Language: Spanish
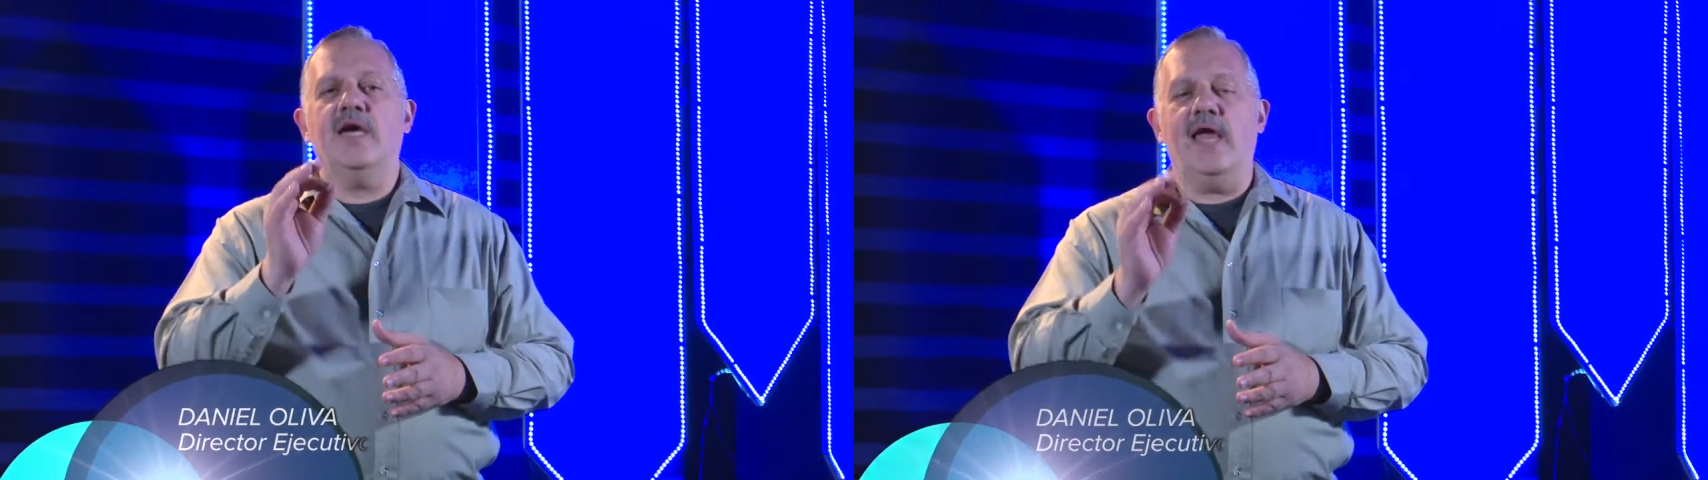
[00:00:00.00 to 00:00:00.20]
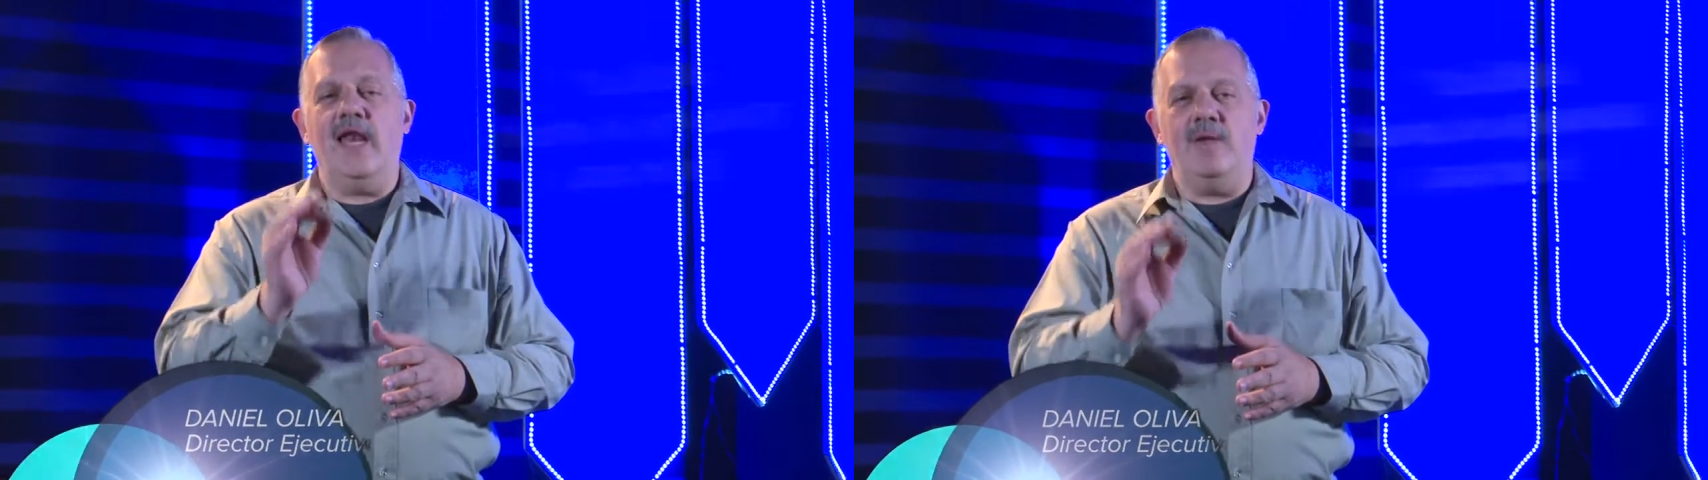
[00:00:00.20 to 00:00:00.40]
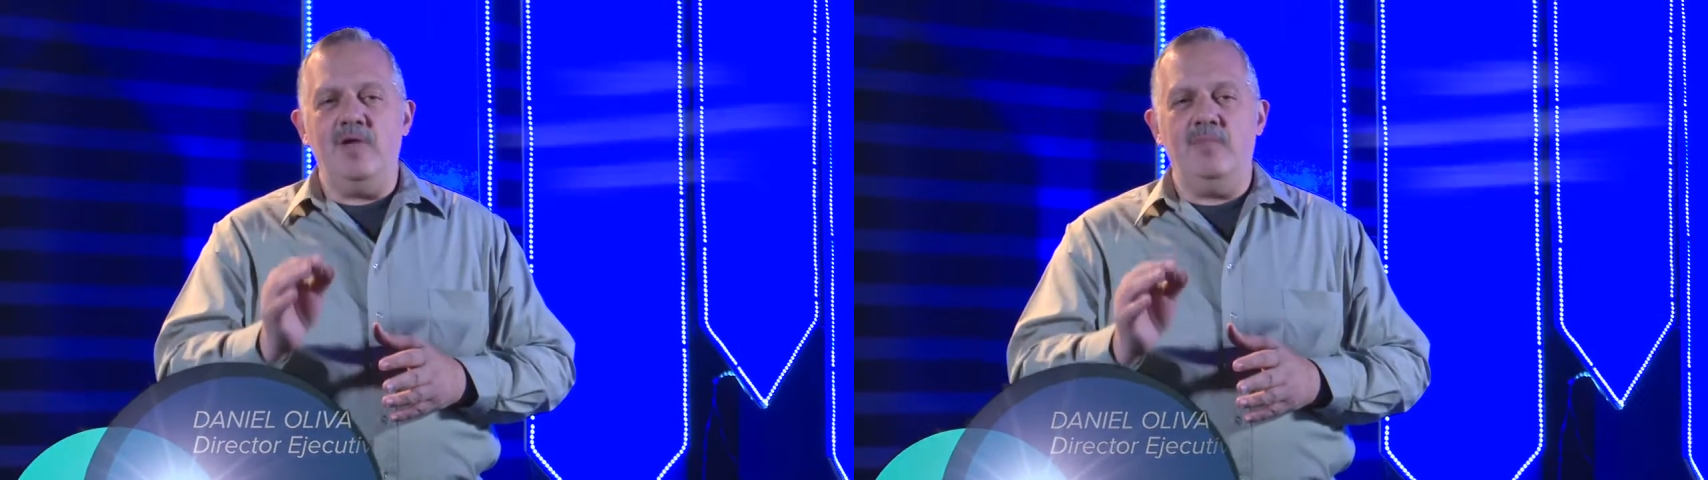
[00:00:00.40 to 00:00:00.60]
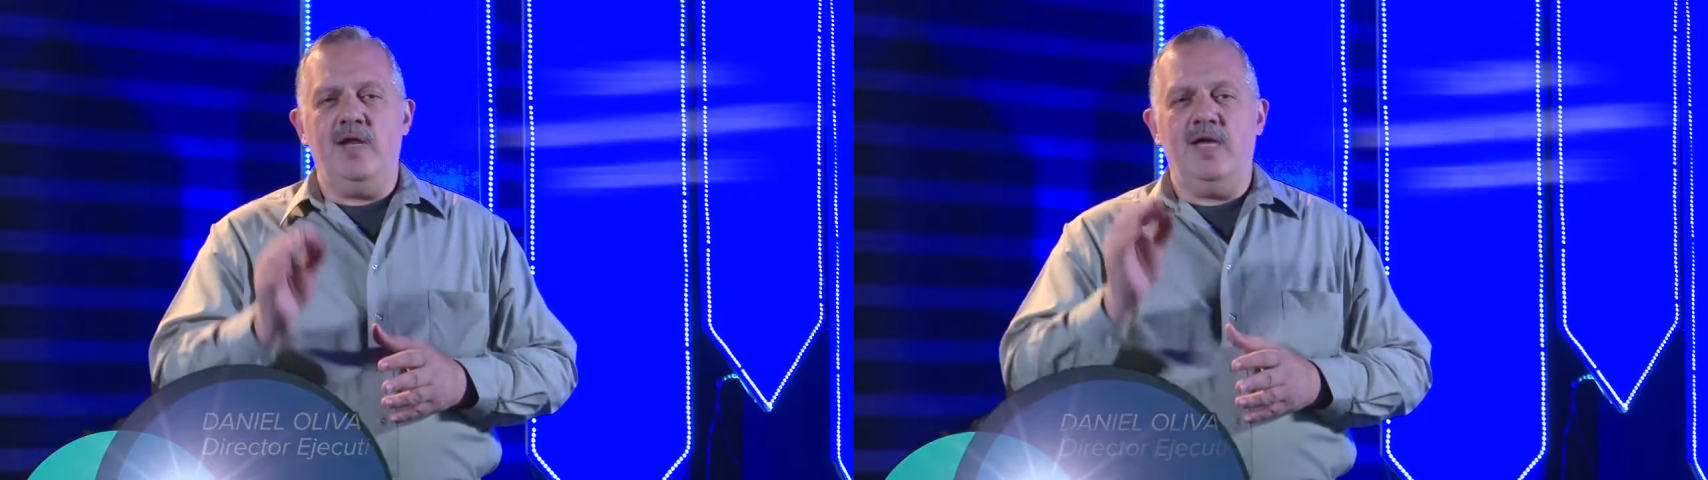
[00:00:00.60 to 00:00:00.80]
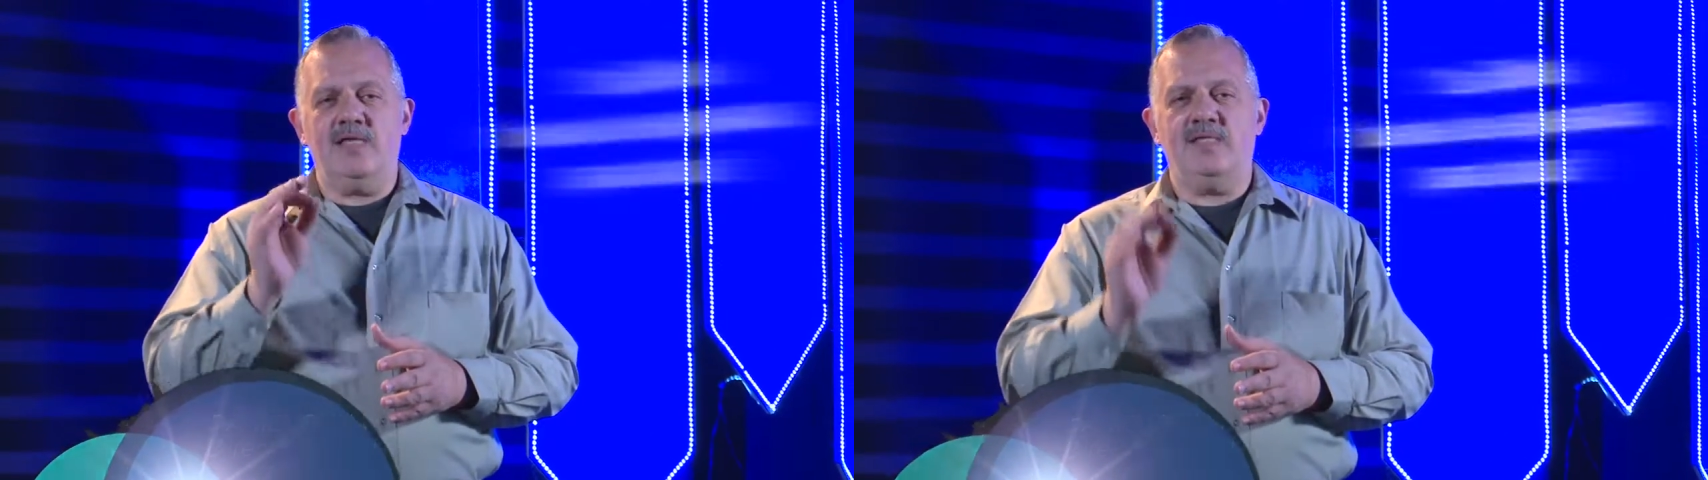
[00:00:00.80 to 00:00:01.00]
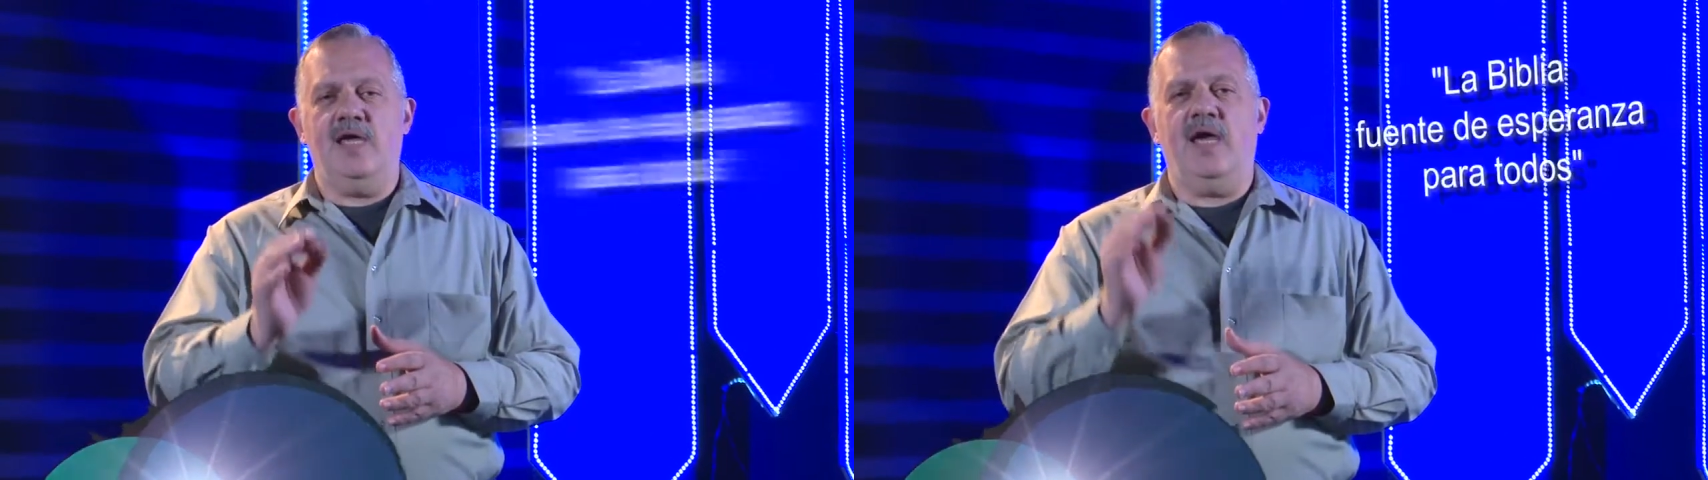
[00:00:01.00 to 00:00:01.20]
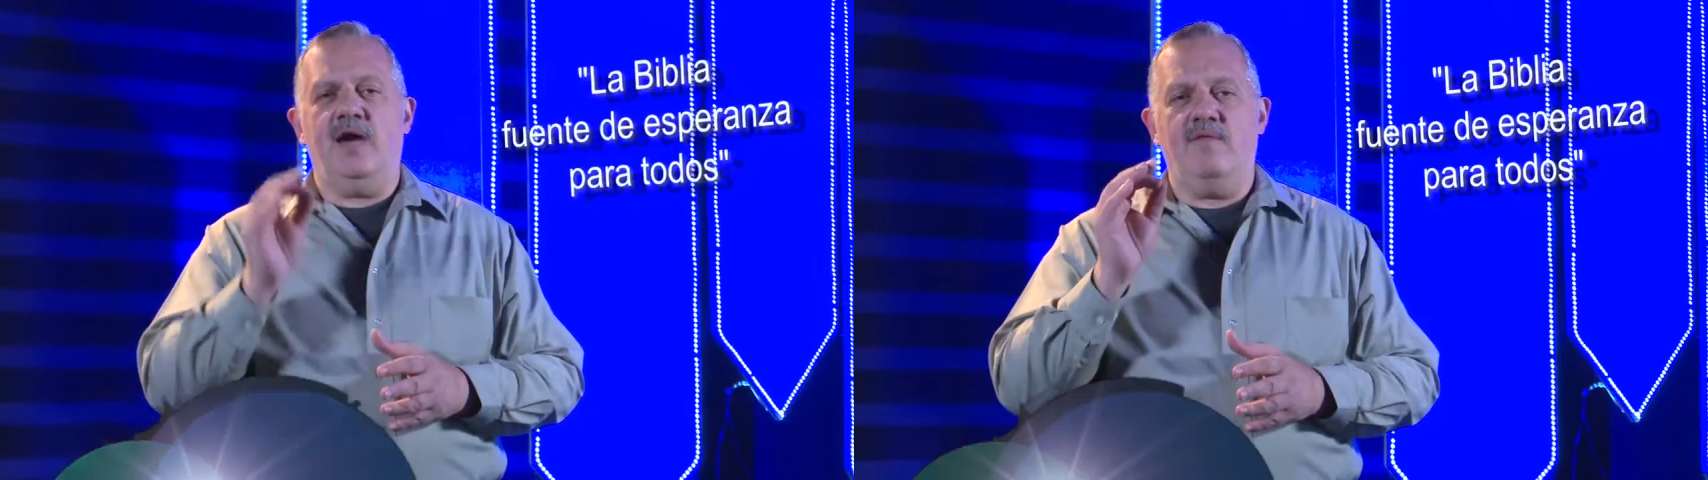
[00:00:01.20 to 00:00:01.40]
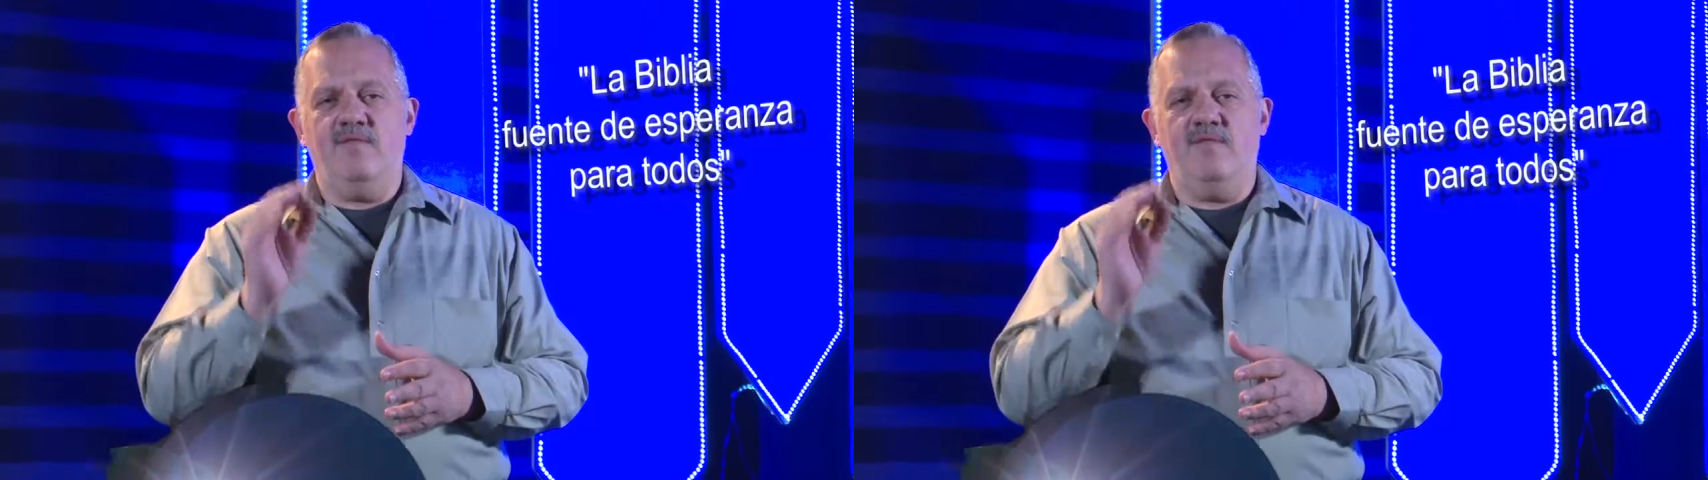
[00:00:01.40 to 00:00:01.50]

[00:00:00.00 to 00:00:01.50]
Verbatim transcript: que la Biblia sea